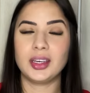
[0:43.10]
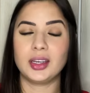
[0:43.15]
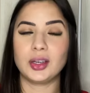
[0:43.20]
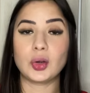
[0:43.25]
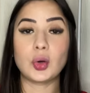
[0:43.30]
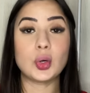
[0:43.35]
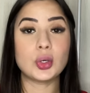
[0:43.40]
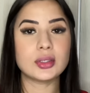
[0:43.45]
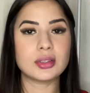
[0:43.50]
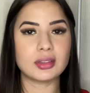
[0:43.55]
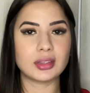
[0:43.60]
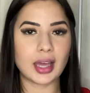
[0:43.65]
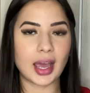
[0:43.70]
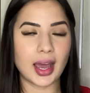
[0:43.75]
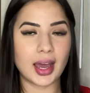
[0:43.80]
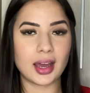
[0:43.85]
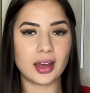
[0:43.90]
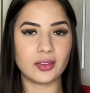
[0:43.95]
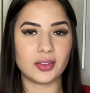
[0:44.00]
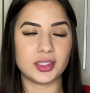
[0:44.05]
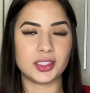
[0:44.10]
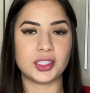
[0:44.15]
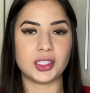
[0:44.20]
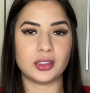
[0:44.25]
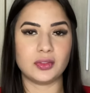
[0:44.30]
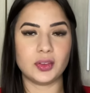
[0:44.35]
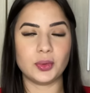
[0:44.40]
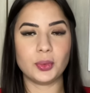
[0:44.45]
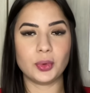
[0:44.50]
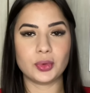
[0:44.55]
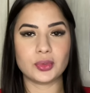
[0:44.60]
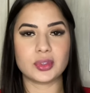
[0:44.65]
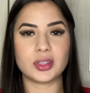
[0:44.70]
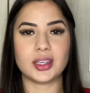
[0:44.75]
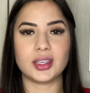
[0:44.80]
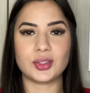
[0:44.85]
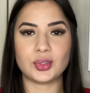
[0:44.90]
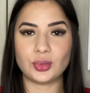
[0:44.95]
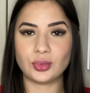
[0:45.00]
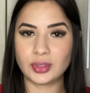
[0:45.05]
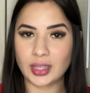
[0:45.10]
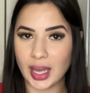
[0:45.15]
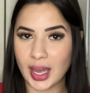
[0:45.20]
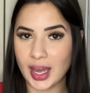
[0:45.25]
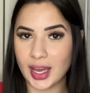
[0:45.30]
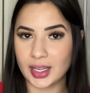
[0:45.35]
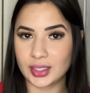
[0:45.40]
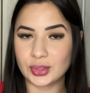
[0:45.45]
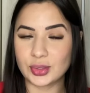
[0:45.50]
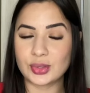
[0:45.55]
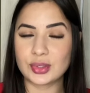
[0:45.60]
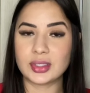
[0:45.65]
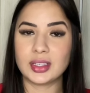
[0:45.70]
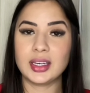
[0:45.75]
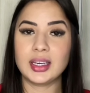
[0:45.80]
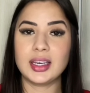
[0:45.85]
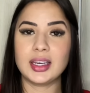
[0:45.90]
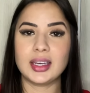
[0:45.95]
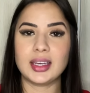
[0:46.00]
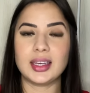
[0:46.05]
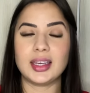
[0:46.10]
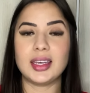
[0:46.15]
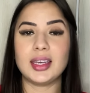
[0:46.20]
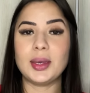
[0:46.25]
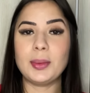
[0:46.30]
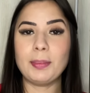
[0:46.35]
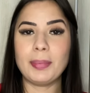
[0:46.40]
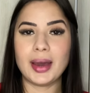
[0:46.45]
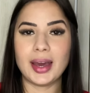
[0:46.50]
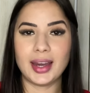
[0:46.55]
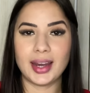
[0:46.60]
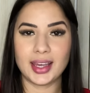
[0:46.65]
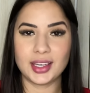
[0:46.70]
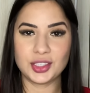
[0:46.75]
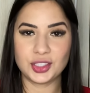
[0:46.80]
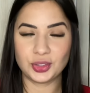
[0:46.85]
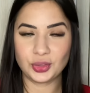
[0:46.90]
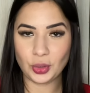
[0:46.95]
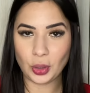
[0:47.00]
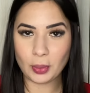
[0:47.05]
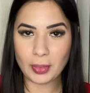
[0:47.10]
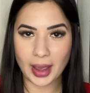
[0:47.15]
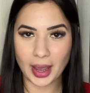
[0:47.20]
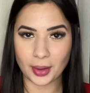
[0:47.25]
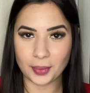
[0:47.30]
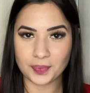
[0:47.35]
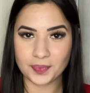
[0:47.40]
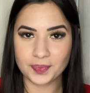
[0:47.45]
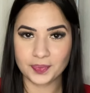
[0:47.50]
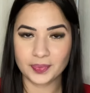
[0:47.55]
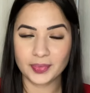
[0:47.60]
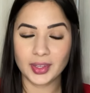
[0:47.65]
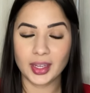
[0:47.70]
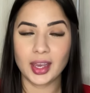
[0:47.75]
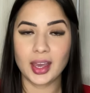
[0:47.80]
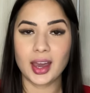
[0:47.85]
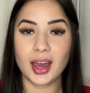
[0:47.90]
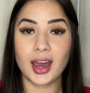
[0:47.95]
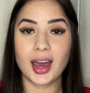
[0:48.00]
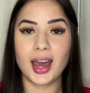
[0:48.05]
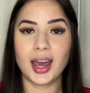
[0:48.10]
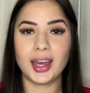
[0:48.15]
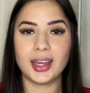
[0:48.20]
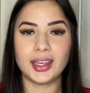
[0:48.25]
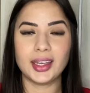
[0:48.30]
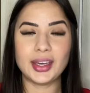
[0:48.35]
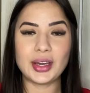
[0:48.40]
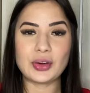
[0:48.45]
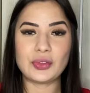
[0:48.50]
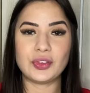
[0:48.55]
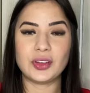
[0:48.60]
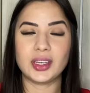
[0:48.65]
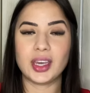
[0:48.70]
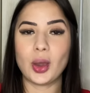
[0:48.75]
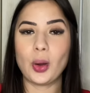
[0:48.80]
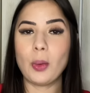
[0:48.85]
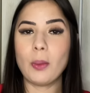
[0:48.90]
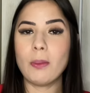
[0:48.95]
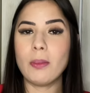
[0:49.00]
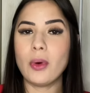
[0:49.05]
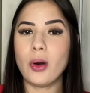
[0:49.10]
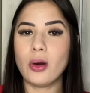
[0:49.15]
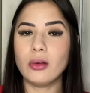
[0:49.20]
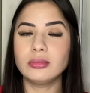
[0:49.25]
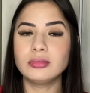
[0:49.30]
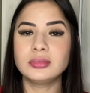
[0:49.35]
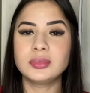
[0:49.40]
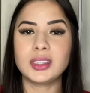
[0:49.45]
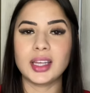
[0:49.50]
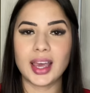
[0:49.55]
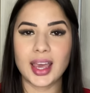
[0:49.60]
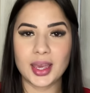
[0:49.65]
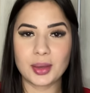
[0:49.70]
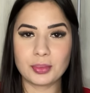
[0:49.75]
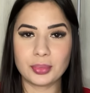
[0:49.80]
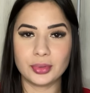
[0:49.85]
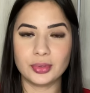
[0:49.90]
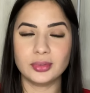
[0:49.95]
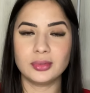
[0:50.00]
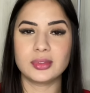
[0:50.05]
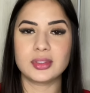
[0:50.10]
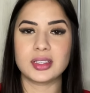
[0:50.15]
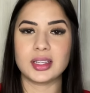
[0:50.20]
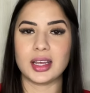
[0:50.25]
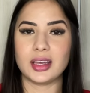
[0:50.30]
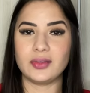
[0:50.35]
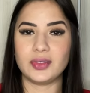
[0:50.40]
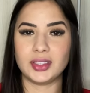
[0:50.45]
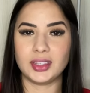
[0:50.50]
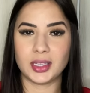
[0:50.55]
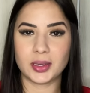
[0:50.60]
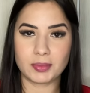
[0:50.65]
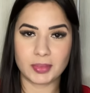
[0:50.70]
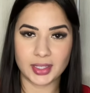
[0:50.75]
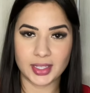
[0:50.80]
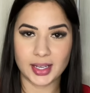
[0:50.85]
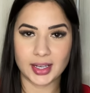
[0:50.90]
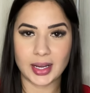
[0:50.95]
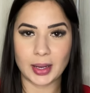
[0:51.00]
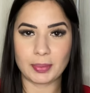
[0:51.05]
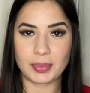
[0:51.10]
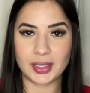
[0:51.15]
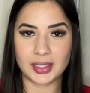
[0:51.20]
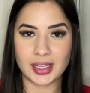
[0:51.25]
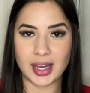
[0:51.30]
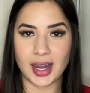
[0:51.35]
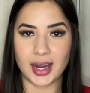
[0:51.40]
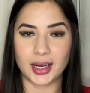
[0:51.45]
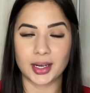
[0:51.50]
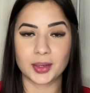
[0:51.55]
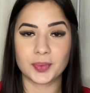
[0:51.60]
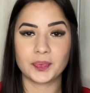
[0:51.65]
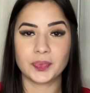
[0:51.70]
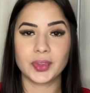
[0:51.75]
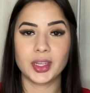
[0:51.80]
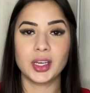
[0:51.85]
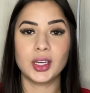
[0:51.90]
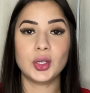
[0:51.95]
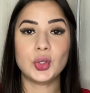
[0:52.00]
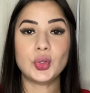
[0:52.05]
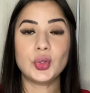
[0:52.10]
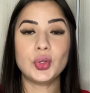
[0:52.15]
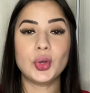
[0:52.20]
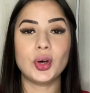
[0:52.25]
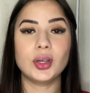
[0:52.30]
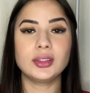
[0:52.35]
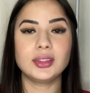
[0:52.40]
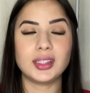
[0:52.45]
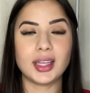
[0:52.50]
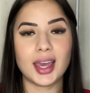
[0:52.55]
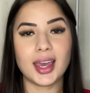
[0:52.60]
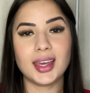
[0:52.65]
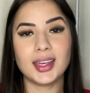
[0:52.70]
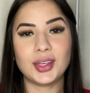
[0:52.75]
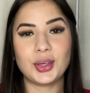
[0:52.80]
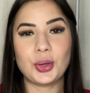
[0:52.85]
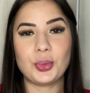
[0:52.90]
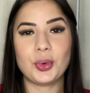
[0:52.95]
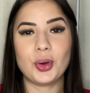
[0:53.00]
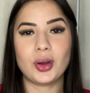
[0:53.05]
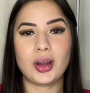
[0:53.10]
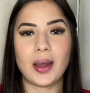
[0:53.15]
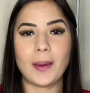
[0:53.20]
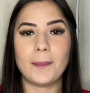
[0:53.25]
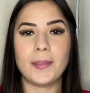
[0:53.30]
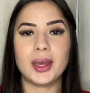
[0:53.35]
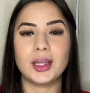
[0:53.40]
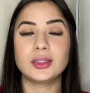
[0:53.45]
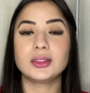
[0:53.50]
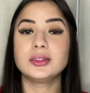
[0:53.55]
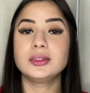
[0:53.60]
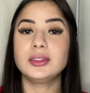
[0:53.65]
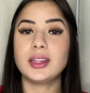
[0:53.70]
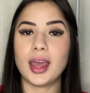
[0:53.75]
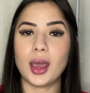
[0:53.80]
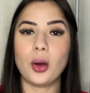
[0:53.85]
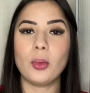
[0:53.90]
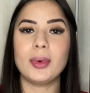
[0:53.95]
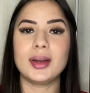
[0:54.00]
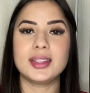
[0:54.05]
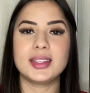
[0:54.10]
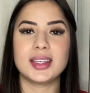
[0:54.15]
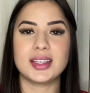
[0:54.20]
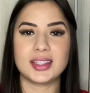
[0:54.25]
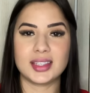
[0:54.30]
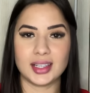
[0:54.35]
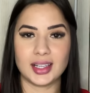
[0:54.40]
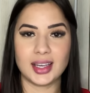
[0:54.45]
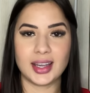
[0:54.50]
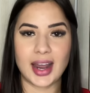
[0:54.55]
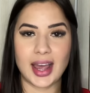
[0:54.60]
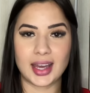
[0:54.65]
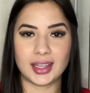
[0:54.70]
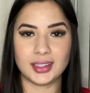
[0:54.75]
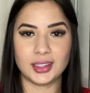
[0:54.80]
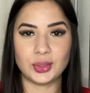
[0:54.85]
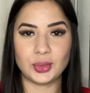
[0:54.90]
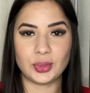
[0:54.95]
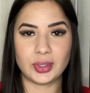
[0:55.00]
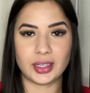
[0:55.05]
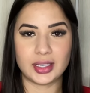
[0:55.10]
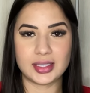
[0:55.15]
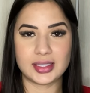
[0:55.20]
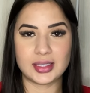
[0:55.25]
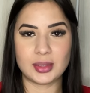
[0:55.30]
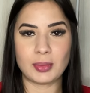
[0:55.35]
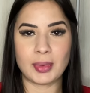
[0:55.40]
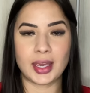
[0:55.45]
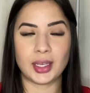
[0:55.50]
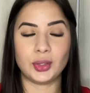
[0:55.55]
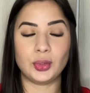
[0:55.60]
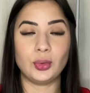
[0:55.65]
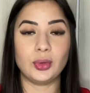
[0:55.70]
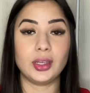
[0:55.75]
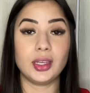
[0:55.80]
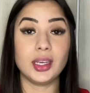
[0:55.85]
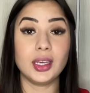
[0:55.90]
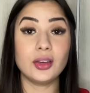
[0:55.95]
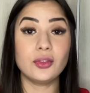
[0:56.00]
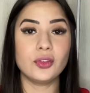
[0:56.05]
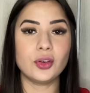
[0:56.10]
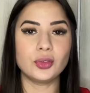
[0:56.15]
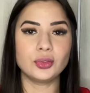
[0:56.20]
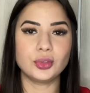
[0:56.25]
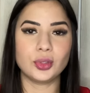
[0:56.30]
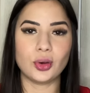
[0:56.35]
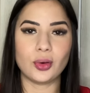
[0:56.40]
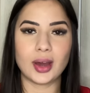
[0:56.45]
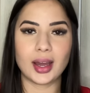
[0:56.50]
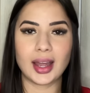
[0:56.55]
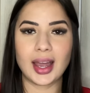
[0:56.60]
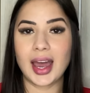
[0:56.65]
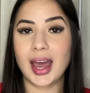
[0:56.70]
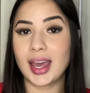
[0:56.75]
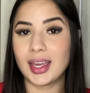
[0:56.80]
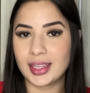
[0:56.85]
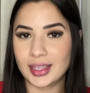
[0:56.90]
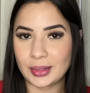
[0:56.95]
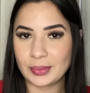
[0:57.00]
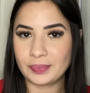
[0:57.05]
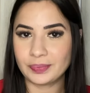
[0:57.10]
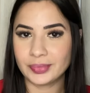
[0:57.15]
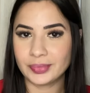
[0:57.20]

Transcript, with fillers: gostava, tive bons resultados e parei de tomar. Aí eu fiquei um bom tempo sem vitamina capilar. Notei que o meu cabelo deu uma desacelerada no crescimento e voltou a cair.